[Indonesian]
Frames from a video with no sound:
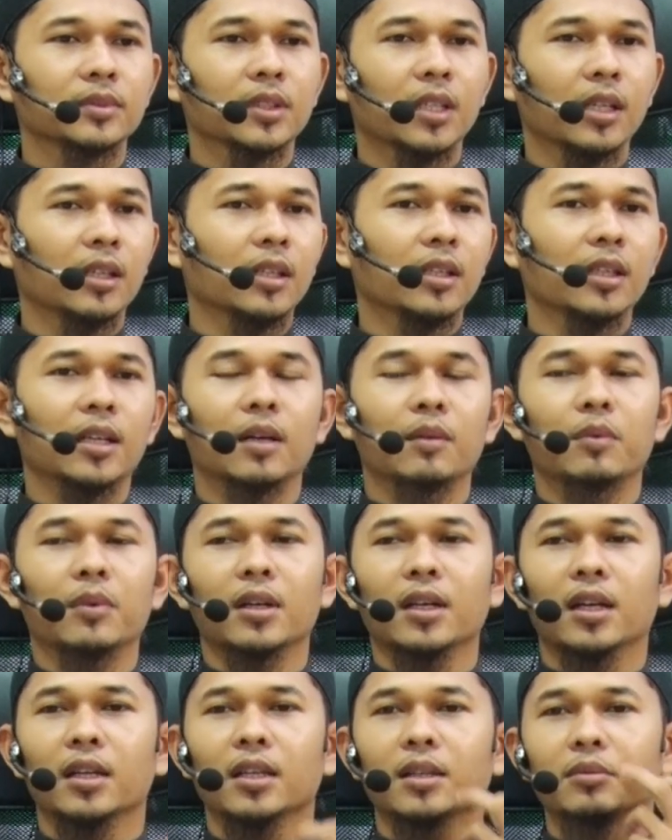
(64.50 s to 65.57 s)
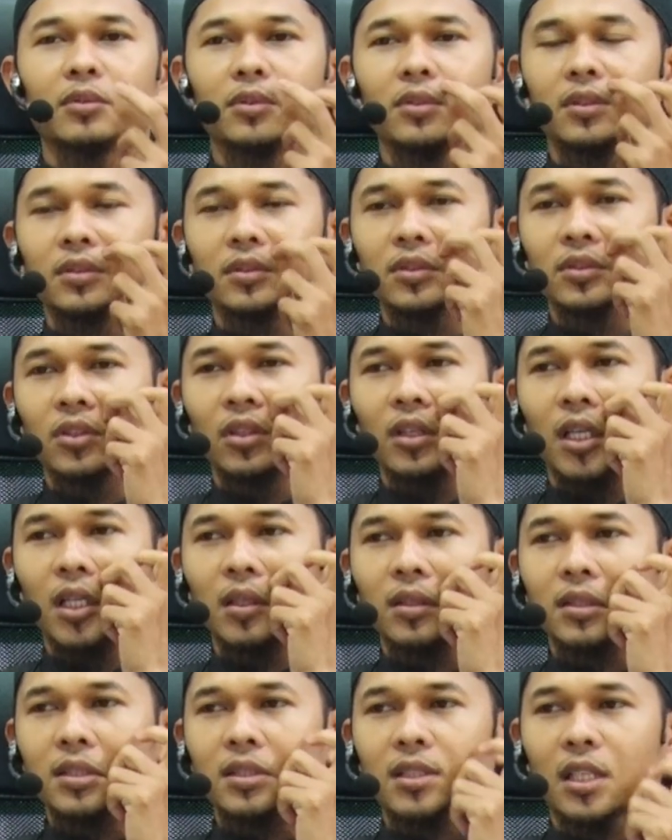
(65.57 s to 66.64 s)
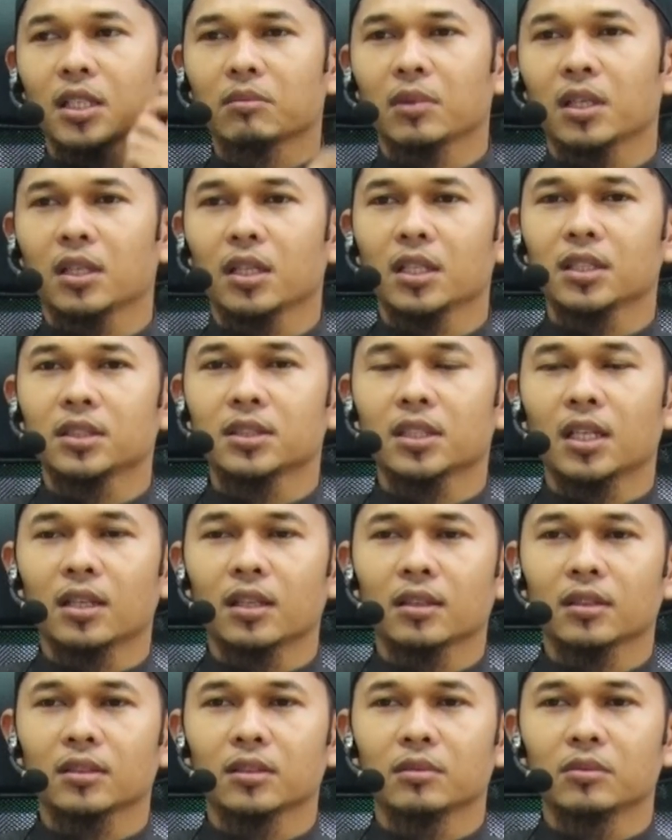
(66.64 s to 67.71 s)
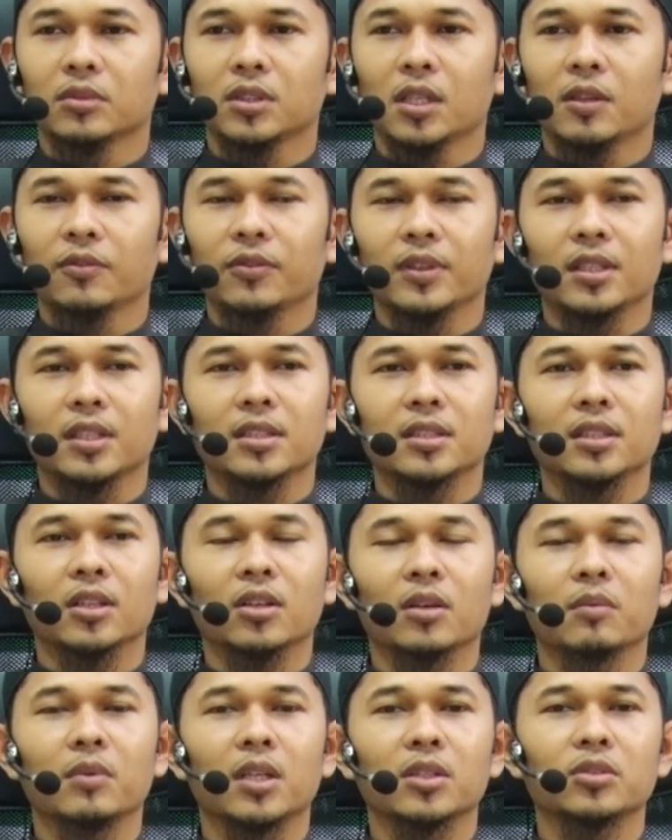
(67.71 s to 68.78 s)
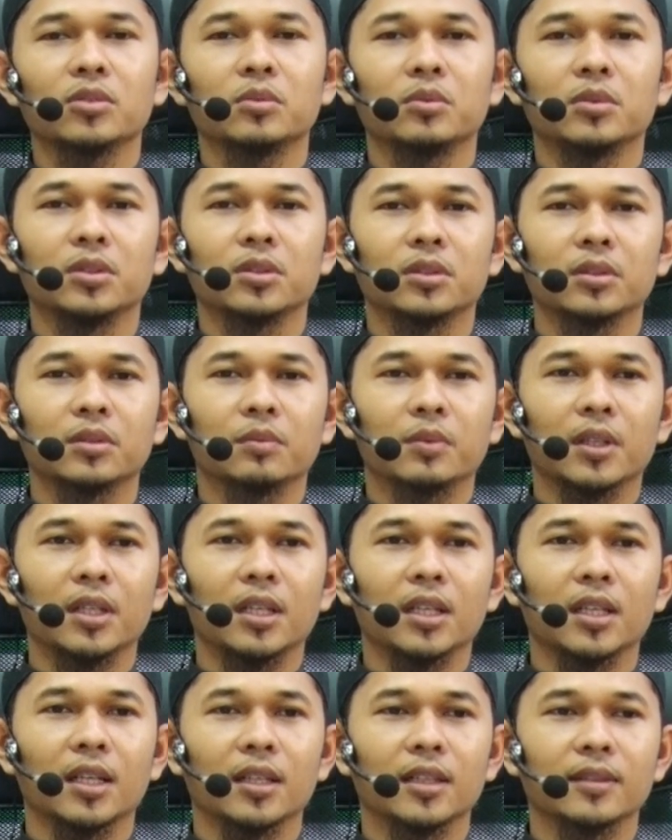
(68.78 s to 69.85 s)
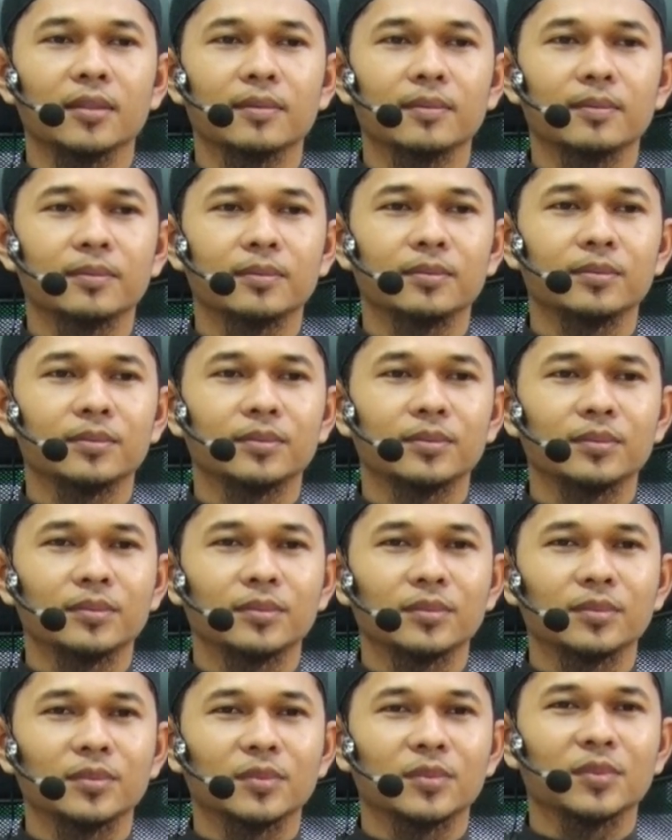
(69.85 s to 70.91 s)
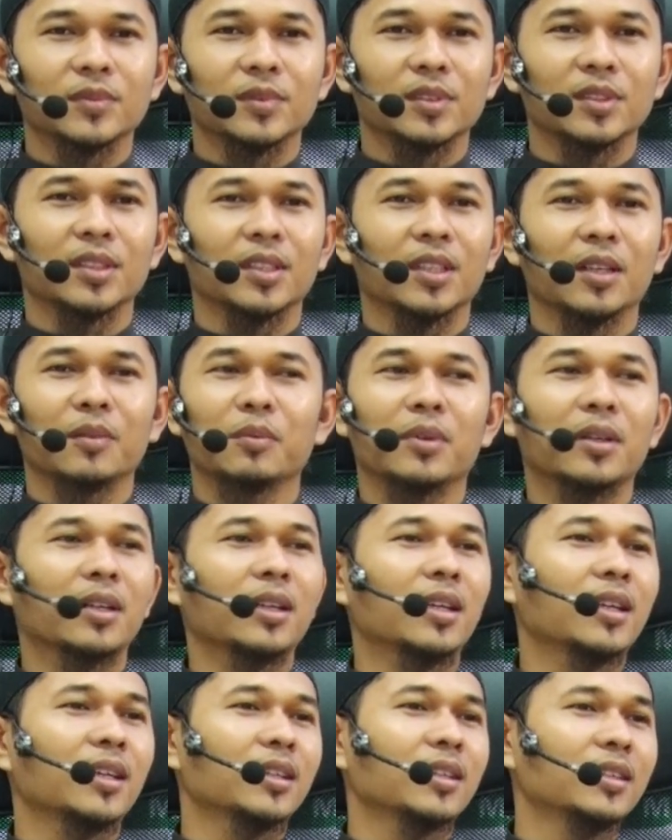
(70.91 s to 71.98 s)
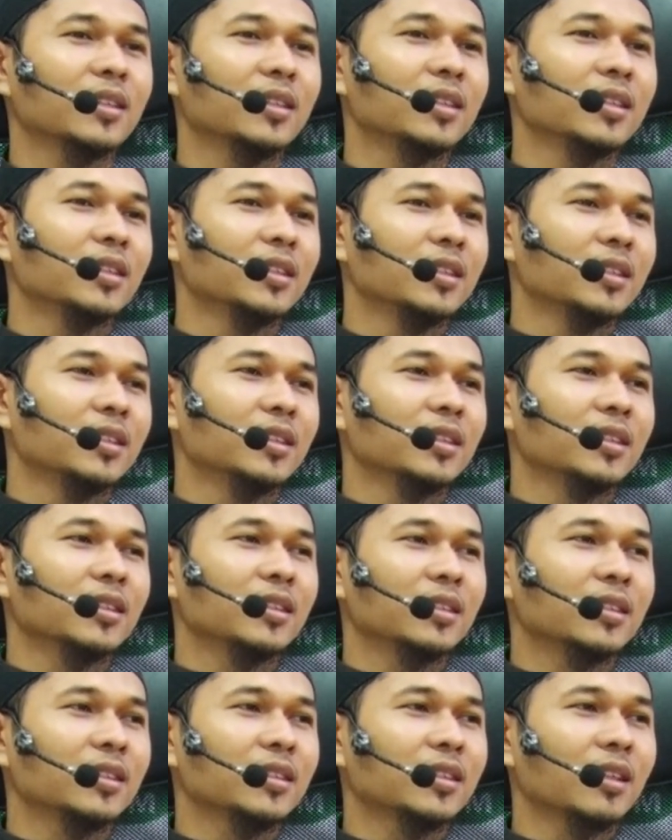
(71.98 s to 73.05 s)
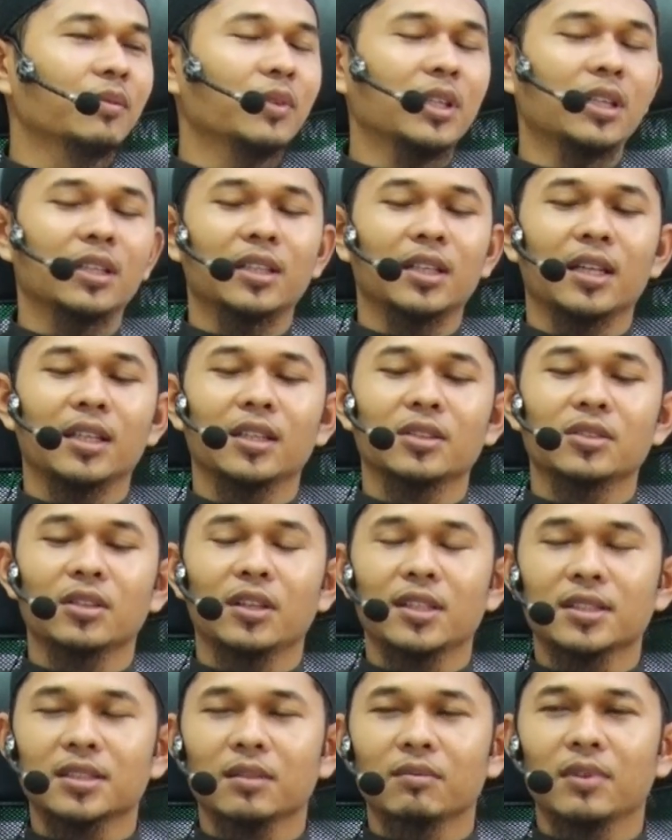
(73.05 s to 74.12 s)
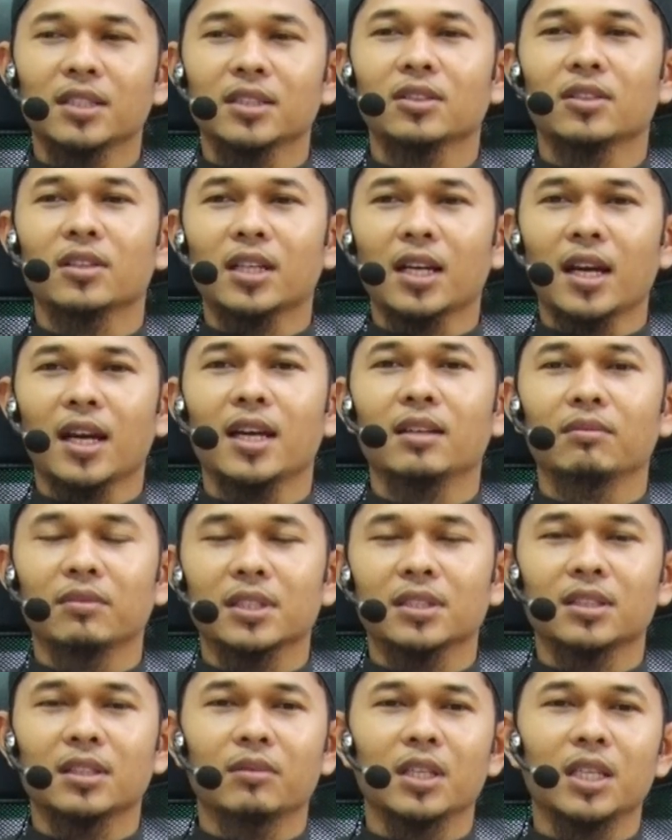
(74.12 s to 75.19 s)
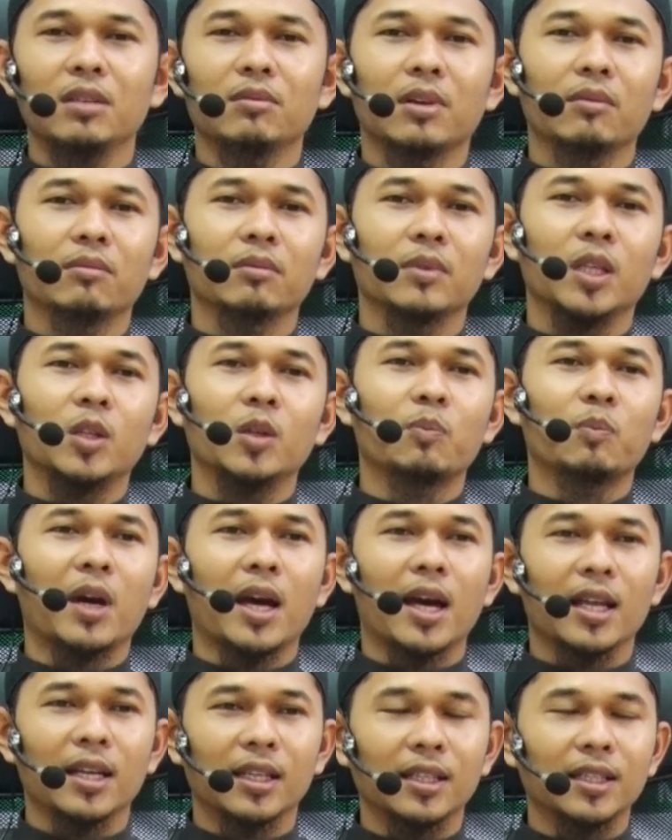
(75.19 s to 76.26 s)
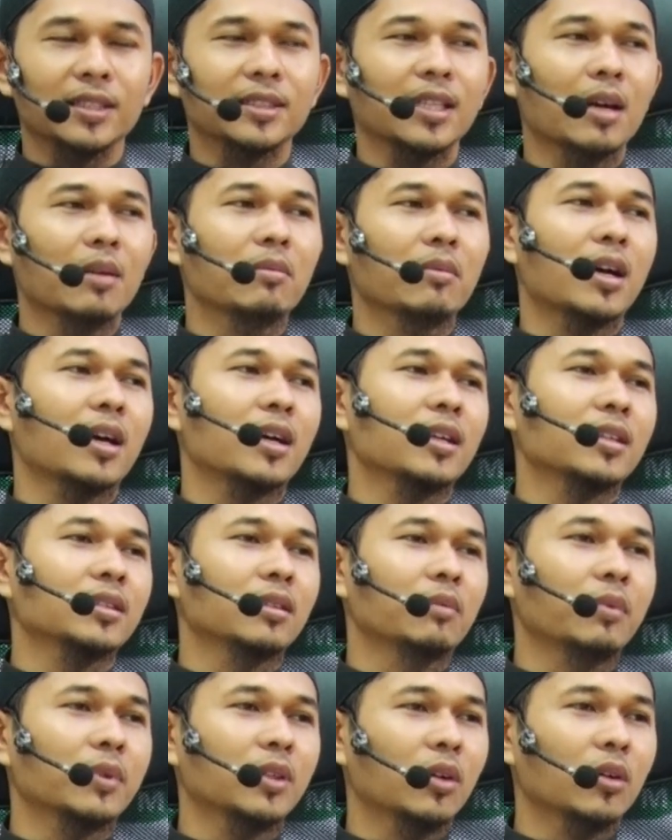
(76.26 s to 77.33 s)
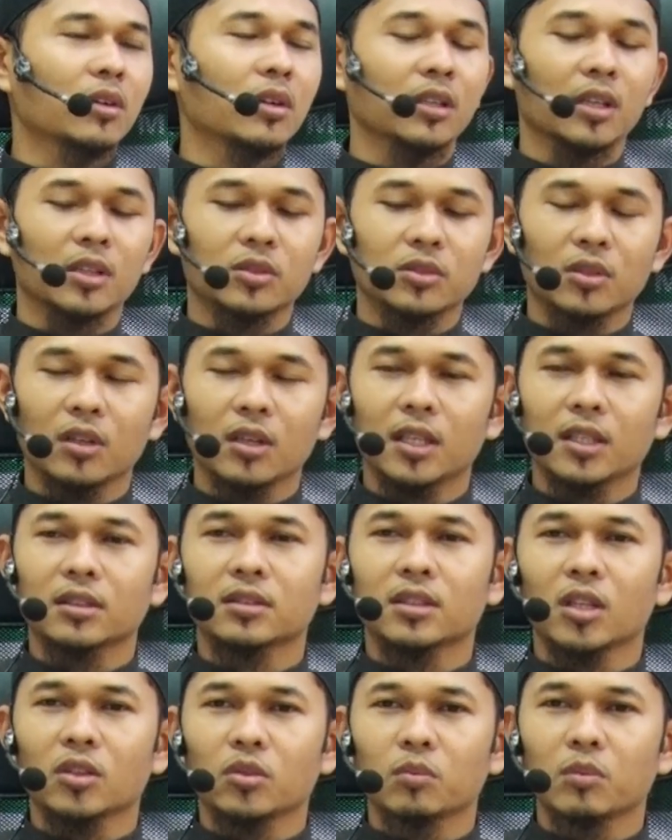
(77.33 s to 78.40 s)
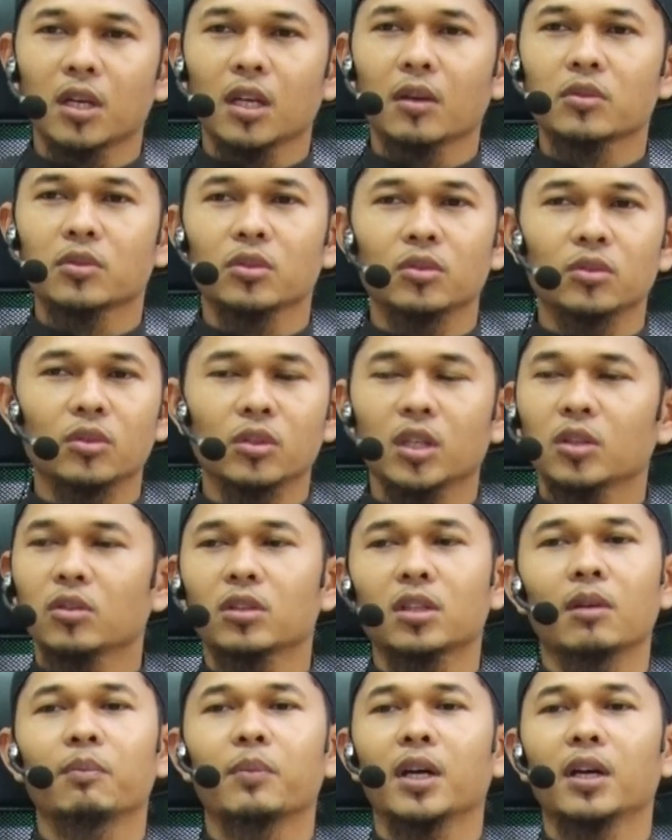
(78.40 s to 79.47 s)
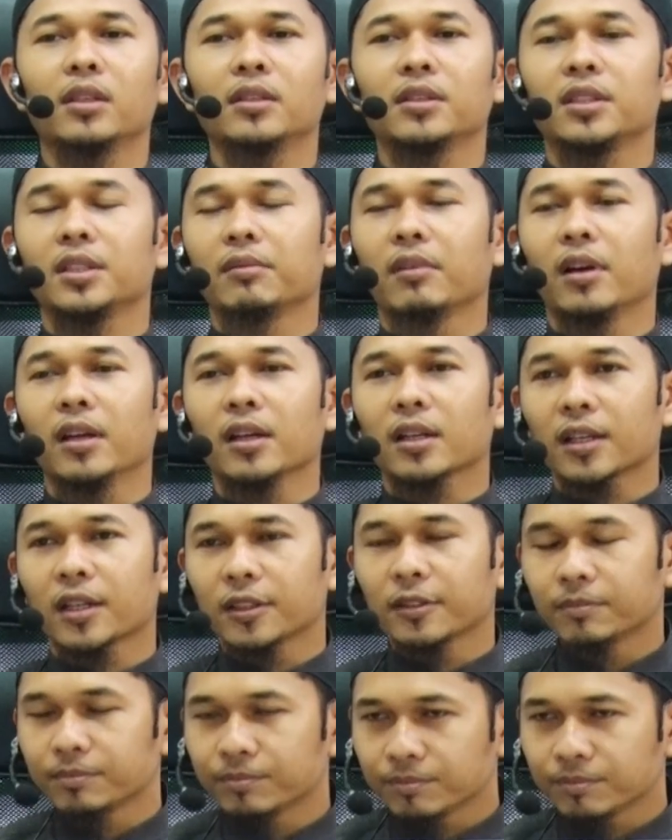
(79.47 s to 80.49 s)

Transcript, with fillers: kan kita nggak pernah ya bu Sholat start pada isya kemudian finishnya qabla subuh pernah nggak nggak pernah tapi kita hanya sholat 11 rakaat bersama imam, itu pahalanya sama. Seperti orang yang sholat satu malam suntuk itu tanpa henti, bayangkan.